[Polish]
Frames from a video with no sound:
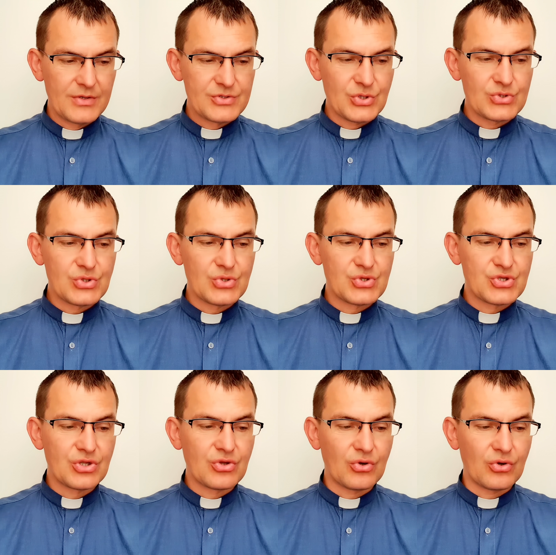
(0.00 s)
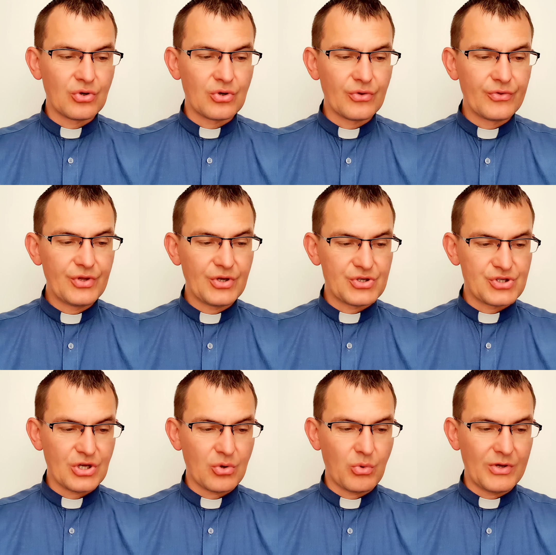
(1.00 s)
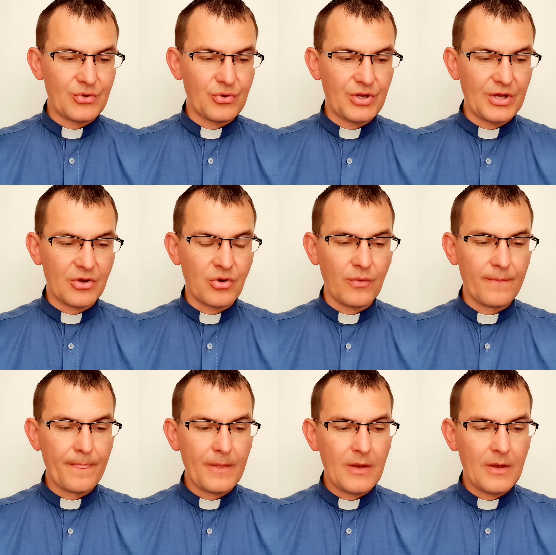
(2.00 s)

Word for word: Sądząc, że to ogrodnik, rzekła do niego: